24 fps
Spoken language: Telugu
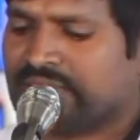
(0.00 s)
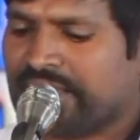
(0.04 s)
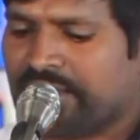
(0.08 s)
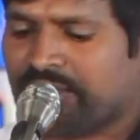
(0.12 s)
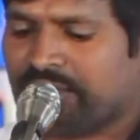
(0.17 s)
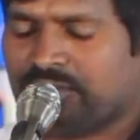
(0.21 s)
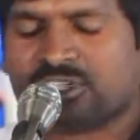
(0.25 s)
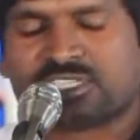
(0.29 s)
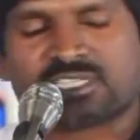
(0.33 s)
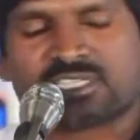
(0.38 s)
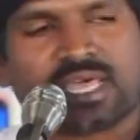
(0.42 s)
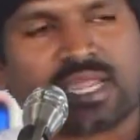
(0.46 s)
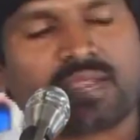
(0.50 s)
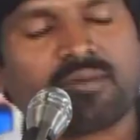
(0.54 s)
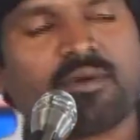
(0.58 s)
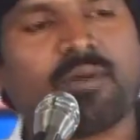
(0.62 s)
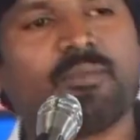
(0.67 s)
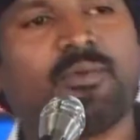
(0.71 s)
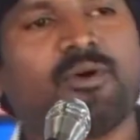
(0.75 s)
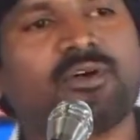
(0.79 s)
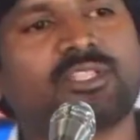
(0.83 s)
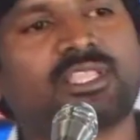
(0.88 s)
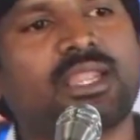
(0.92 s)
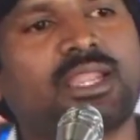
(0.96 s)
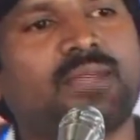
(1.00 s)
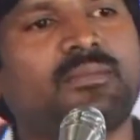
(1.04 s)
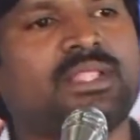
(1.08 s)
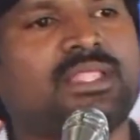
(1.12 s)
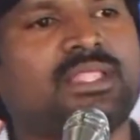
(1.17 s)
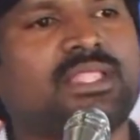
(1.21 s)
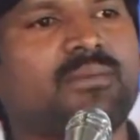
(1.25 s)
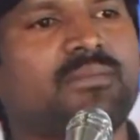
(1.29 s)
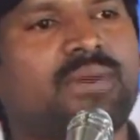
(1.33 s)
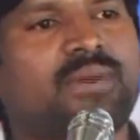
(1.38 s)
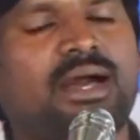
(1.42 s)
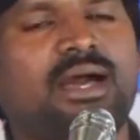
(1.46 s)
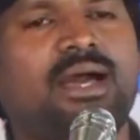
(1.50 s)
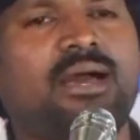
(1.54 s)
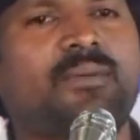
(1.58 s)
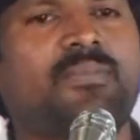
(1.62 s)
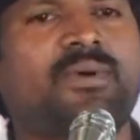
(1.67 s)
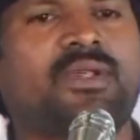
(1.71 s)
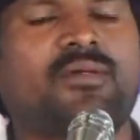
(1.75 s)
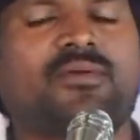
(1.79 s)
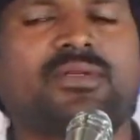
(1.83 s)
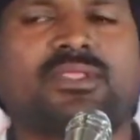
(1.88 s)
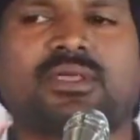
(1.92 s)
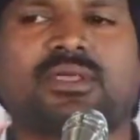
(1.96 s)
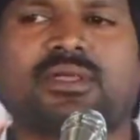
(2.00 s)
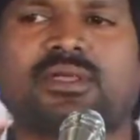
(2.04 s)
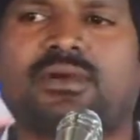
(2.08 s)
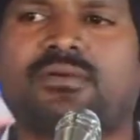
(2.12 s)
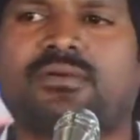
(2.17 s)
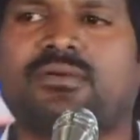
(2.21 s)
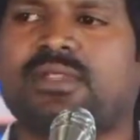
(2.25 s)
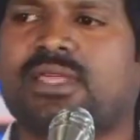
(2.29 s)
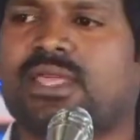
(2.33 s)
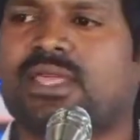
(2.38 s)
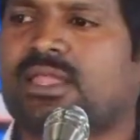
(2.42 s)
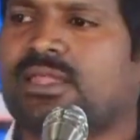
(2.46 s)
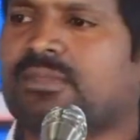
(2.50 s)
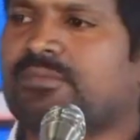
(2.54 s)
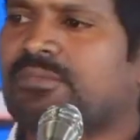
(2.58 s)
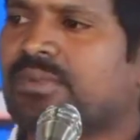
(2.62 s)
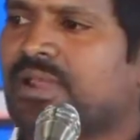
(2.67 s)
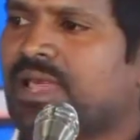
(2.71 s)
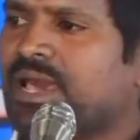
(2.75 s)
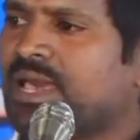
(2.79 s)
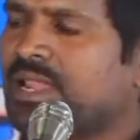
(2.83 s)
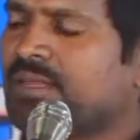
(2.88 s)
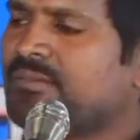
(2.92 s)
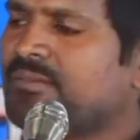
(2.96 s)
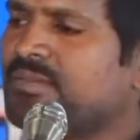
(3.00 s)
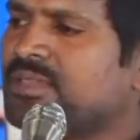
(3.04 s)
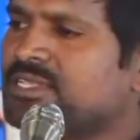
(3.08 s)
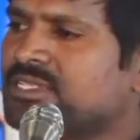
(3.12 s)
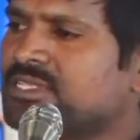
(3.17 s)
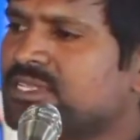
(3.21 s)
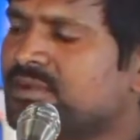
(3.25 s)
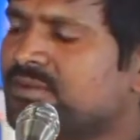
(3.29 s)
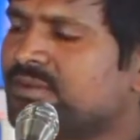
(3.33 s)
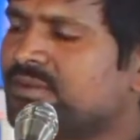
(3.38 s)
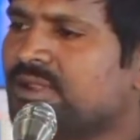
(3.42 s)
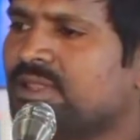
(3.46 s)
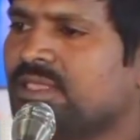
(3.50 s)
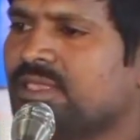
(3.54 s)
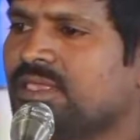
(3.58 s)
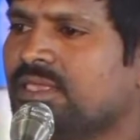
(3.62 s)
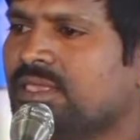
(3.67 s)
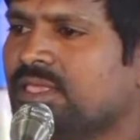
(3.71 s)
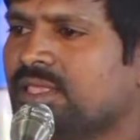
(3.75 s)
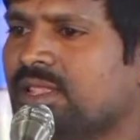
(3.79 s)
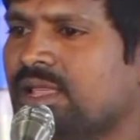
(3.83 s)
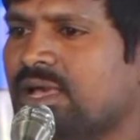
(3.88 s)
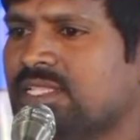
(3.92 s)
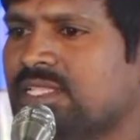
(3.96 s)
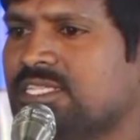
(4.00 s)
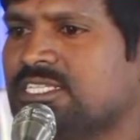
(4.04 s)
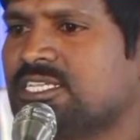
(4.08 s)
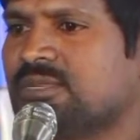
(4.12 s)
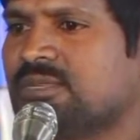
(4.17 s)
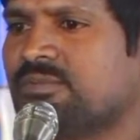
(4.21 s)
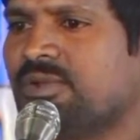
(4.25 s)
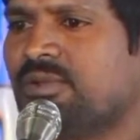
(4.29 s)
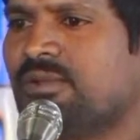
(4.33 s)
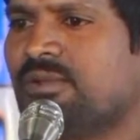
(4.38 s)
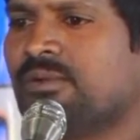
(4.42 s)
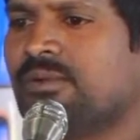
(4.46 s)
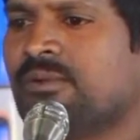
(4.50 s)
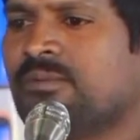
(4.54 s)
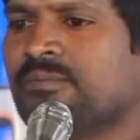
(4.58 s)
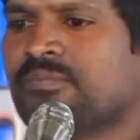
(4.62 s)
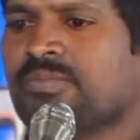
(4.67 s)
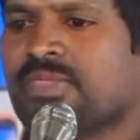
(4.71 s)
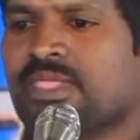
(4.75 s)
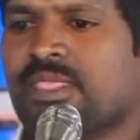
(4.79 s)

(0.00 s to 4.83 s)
దేవుడు సర్వభూతలమంత మహాపర్వతంగా ఉండాలని ప్రారంభించినటువంటి ఈ రాజ్యములో